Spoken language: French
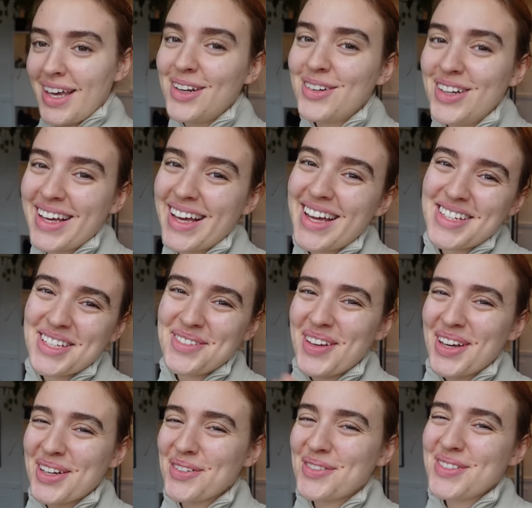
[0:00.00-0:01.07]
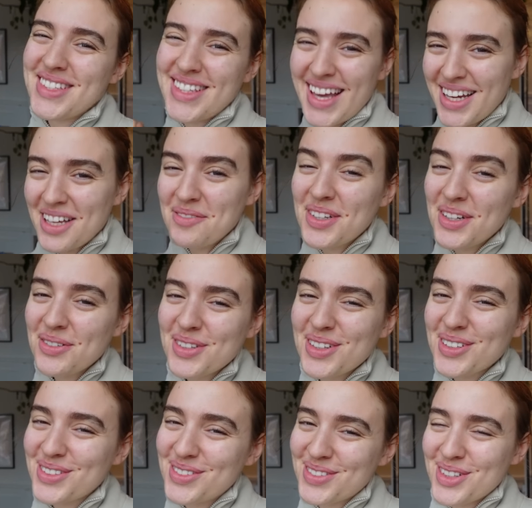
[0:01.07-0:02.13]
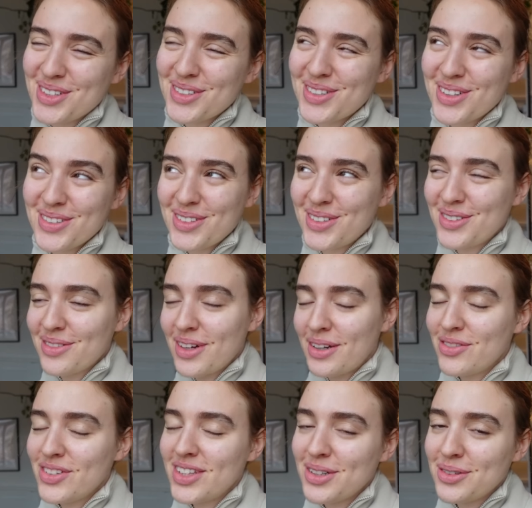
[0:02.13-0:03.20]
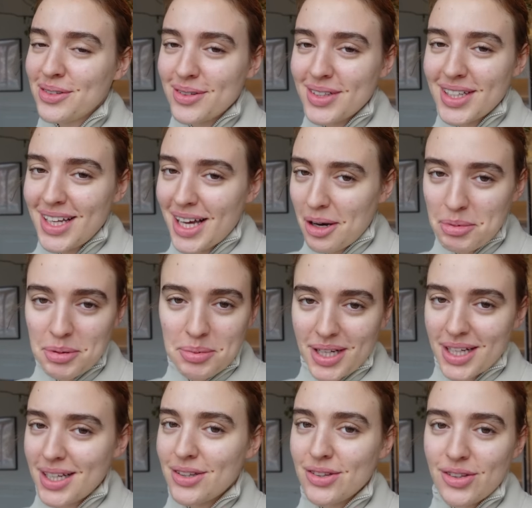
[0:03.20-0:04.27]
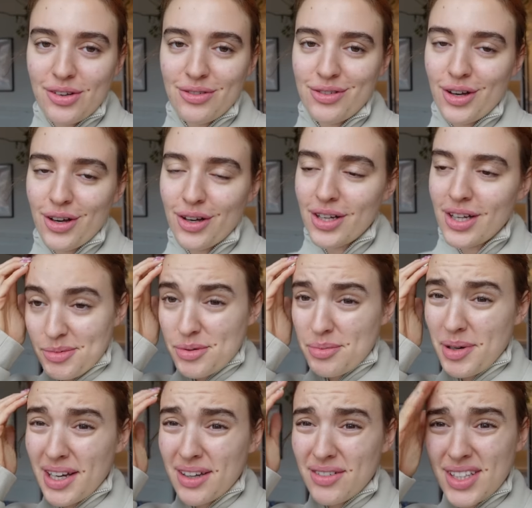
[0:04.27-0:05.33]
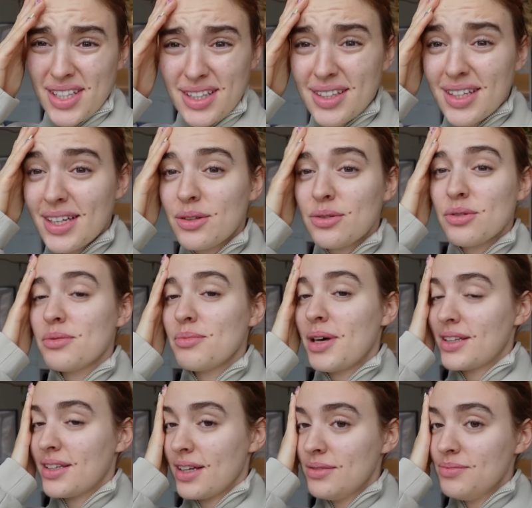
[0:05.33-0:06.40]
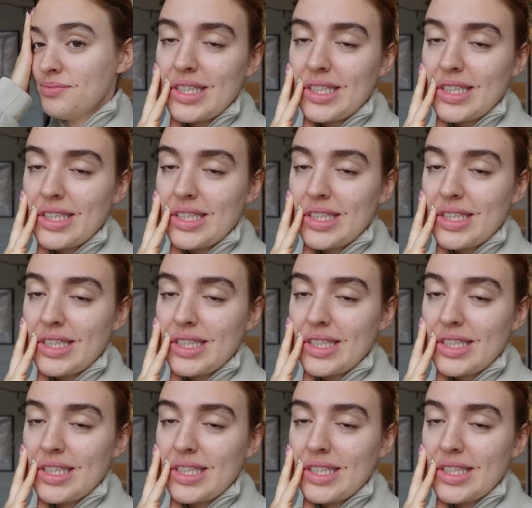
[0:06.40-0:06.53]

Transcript: Hello les gars, j'espère que vous allez bien. On se retrouve aujourd'hui dans une nouvelle vidéo. Il est à peu près 9h. Je me suis pas réveillée très tôt ce matin.